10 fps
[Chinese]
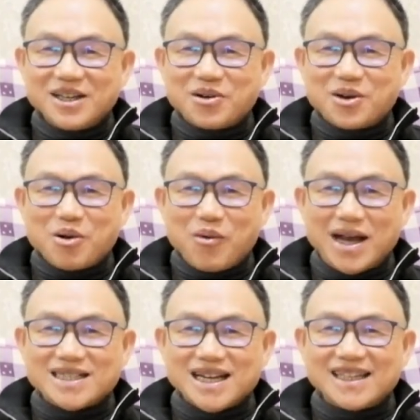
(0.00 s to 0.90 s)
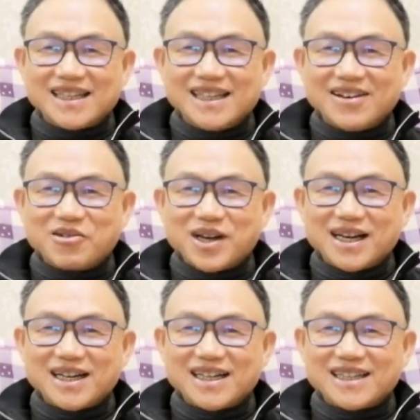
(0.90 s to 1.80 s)
有一个晚上的有一
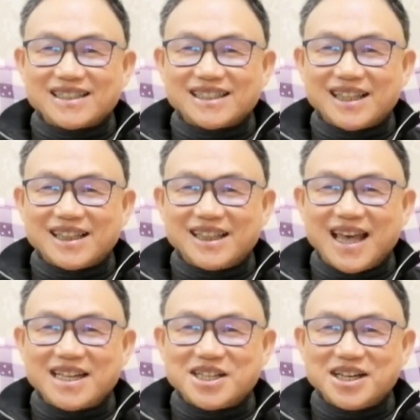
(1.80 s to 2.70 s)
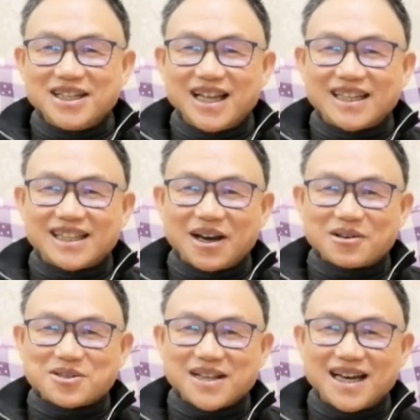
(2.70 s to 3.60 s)
个年轻一点的
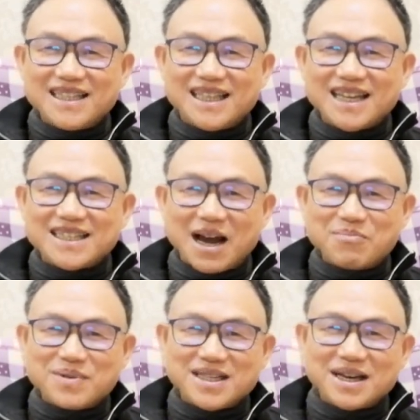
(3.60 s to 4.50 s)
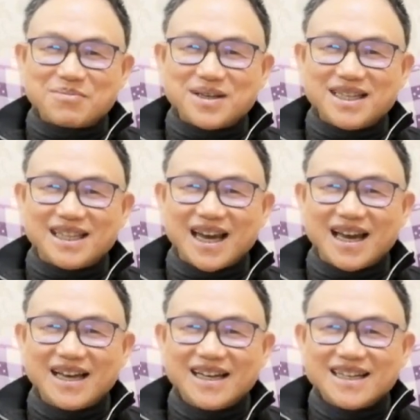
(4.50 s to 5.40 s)
跳出来，一天讲比特币，一
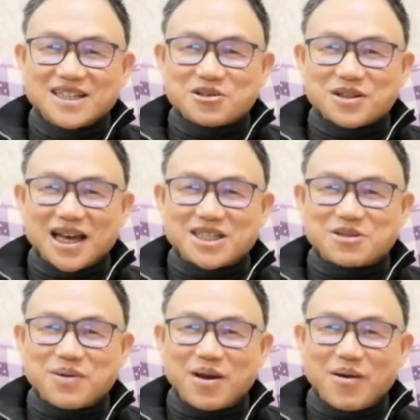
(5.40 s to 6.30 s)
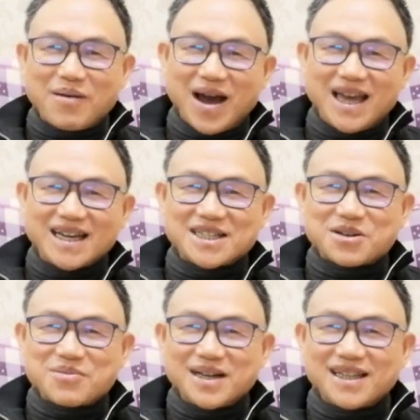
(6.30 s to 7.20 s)
天说他几百万，买一个
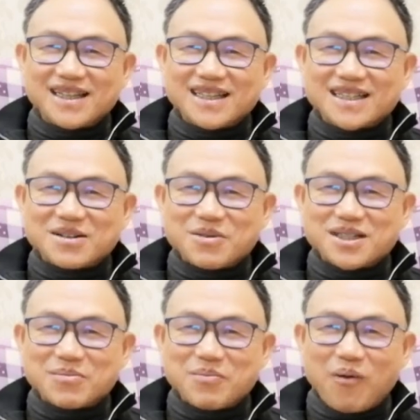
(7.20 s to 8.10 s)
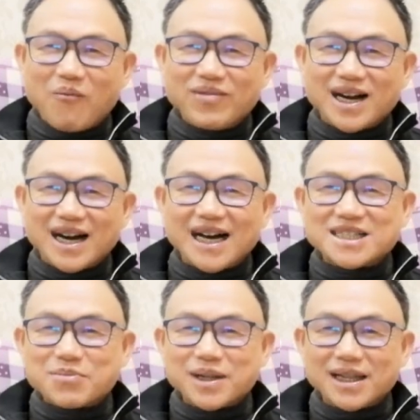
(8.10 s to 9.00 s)
什么什么什么崩壳啊
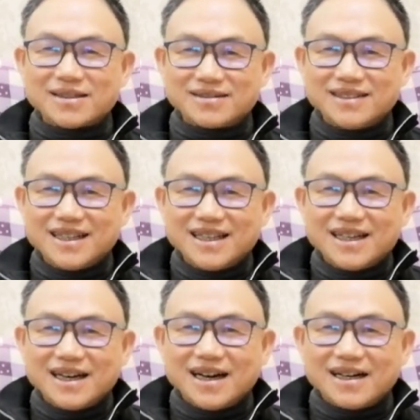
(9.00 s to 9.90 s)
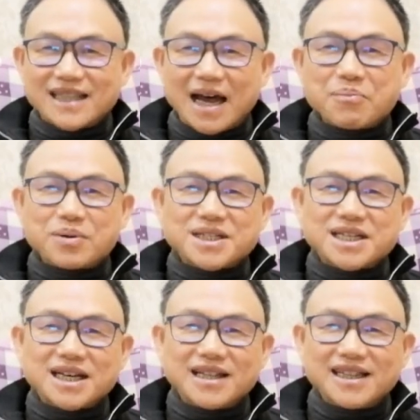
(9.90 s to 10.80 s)
什么那种啊。当然，不
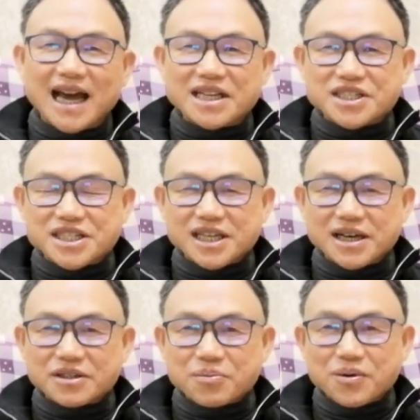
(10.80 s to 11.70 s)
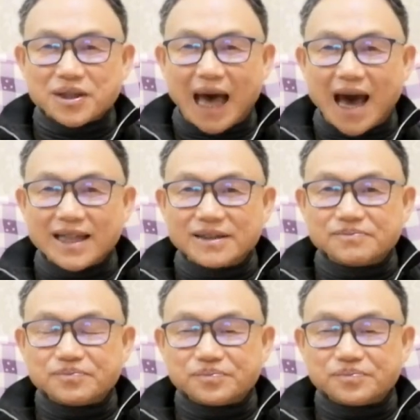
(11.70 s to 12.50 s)
是一个能量级的，那就不谈了。